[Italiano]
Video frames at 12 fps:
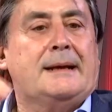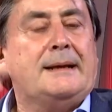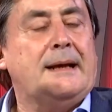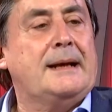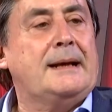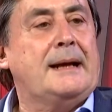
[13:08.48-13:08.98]

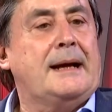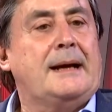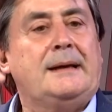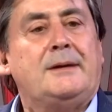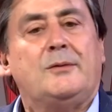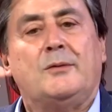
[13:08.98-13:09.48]
nella
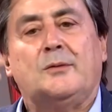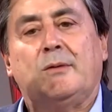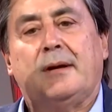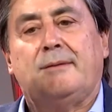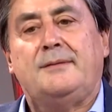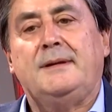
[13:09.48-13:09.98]

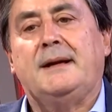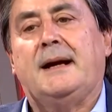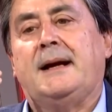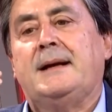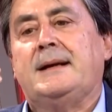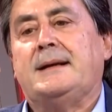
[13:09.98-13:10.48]

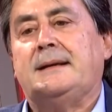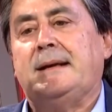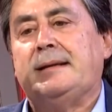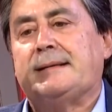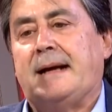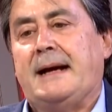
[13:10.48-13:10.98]
iconografia
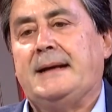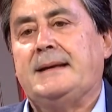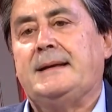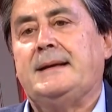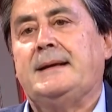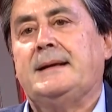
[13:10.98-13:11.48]
dei
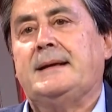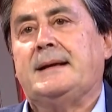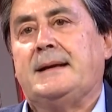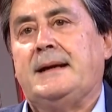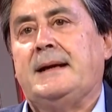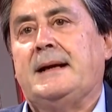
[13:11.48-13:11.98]
santi
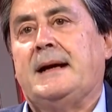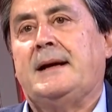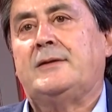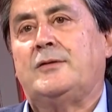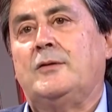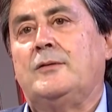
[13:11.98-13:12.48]
che
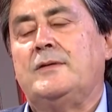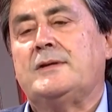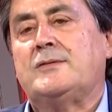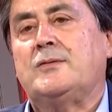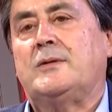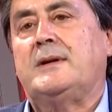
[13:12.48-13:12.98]
sono
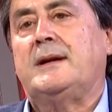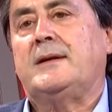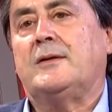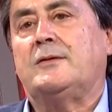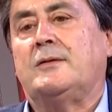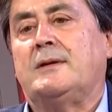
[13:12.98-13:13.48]
vissuti nel
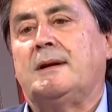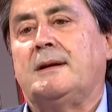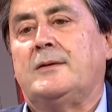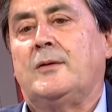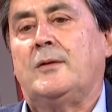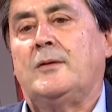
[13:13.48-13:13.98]
nostro
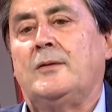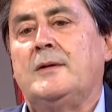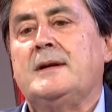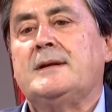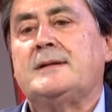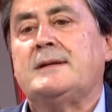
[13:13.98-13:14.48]
territorio
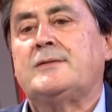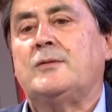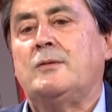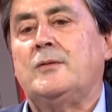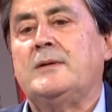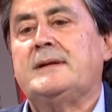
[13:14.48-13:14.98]
si
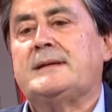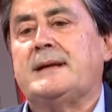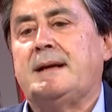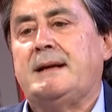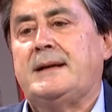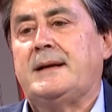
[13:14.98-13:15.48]
sono
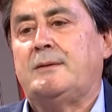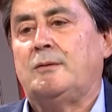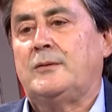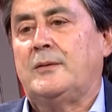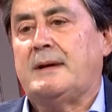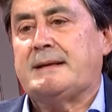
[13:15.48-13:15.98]
inserite
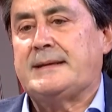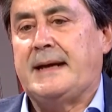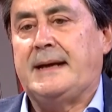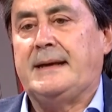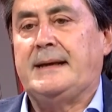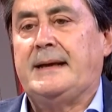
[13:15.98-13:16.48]
tutta una
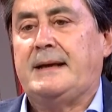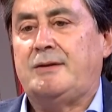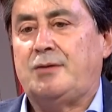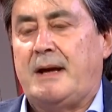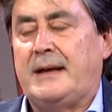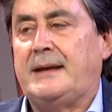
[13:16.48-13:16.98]
serie di
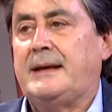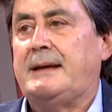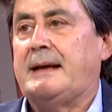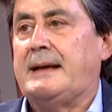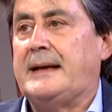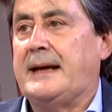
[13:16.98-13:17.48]
leggende, di
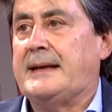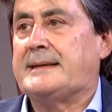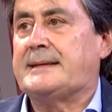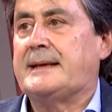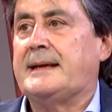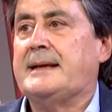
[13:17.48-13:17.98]

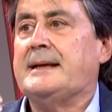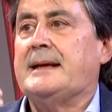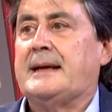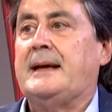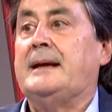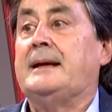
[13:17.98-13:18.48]
credenze
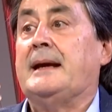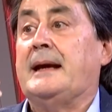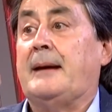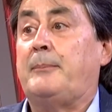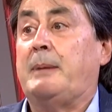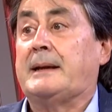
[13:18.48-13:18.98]
che
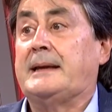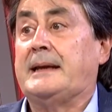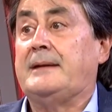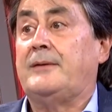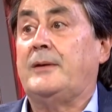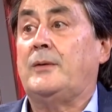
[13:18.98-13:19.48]

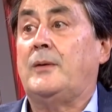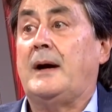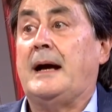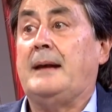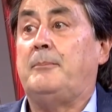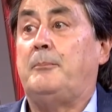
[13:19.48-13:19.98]
appartenevano
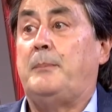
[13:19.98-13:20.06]
al